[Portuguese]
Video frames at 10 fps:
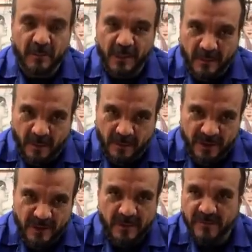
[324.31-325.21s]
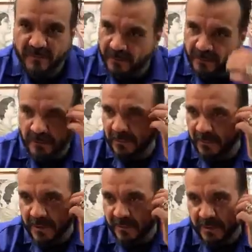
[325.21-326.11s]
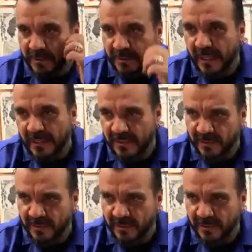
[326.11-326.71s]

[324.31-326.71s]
não me recordo direito se foi 2010,